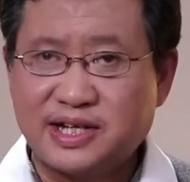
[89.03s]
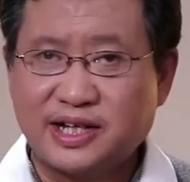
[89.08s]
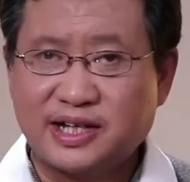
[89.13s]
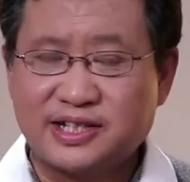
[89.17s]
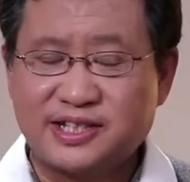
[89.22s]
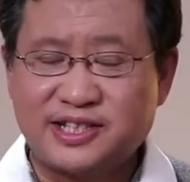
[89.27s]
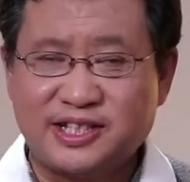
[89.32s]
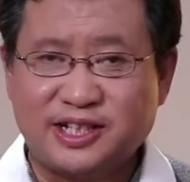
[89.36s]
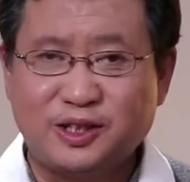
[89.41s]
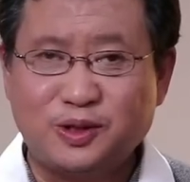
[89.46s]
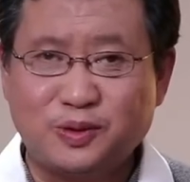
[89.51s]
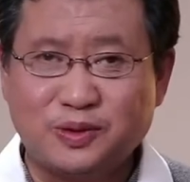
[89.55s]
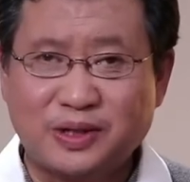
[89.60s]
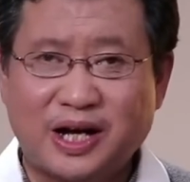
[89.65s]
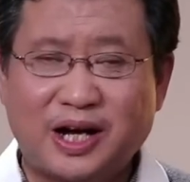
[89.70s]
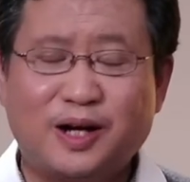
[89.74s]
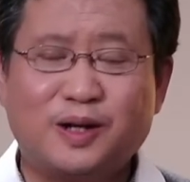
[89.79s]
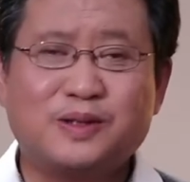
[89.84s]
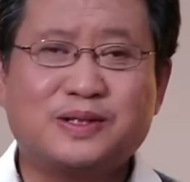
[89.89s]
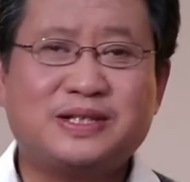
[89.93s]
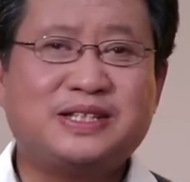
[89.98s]
一个行动的
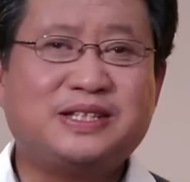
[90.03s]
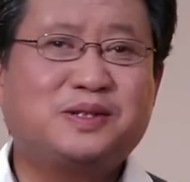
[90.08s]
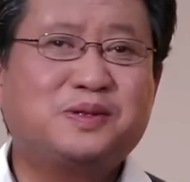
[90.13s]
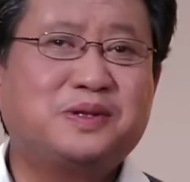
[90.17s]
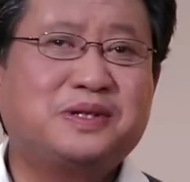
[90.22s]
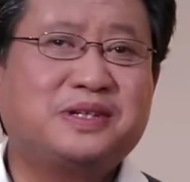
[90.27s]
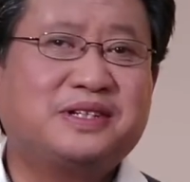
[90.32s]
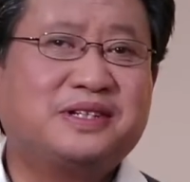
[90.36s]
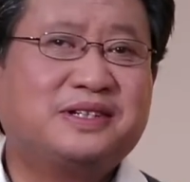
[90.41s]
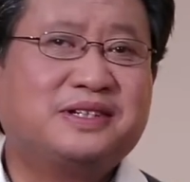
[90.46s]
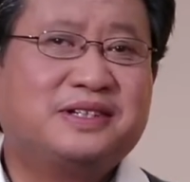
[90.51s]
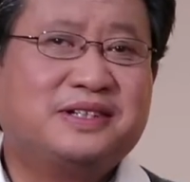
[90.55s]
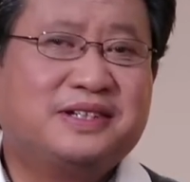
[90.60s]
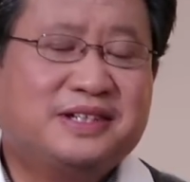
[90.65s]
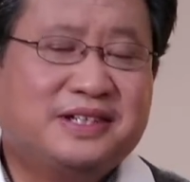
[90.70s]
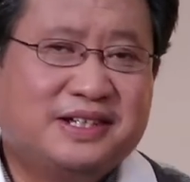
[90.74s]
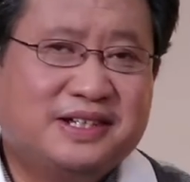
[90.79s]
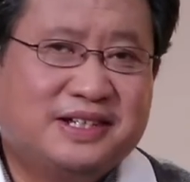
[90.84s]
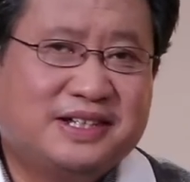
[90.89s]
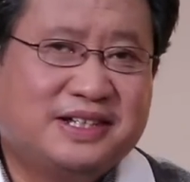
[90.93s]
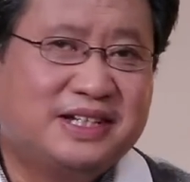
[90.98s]
好机会。
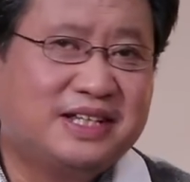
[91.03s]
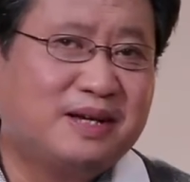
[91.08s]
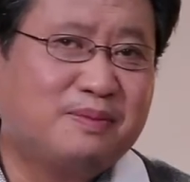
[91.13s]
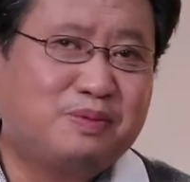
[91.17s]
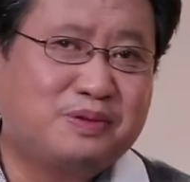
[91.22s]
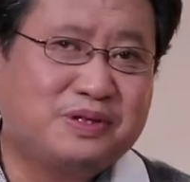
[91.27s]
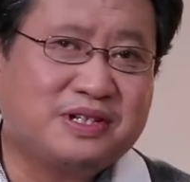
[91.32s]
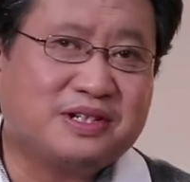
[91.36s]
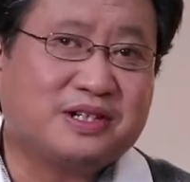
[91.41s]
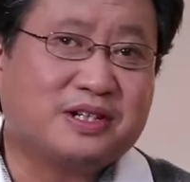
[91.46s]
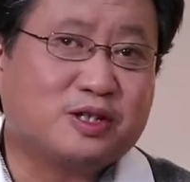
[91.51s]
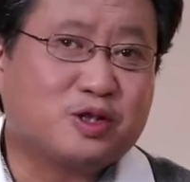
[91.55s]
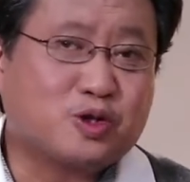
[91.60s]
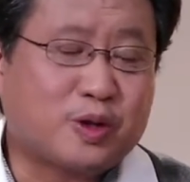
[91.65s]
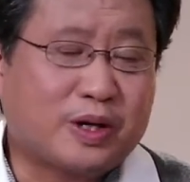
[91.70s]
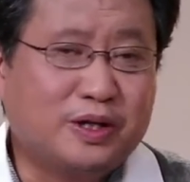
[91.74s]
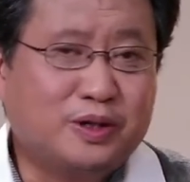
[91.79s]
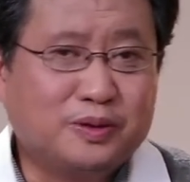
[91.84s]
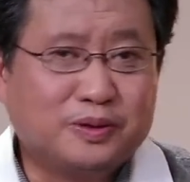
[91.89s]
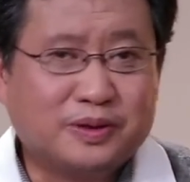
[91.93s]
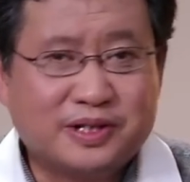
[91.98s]
现在不仅是
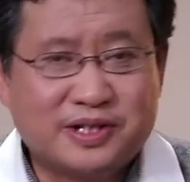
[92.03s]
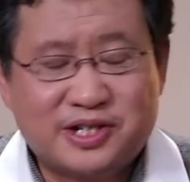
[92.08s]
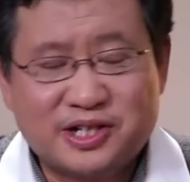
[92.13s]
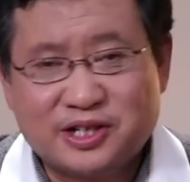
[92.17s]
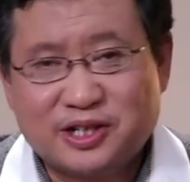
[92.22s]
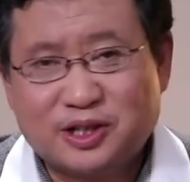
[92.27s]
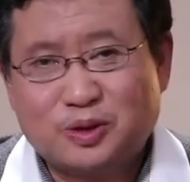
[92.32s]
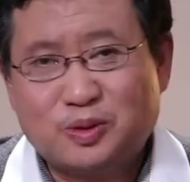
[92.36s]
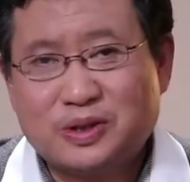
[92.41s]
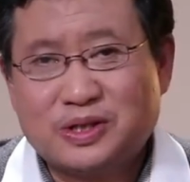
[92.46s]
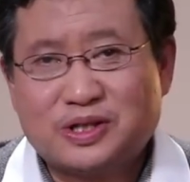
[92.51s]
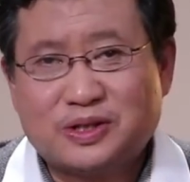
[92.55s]
传统的政治对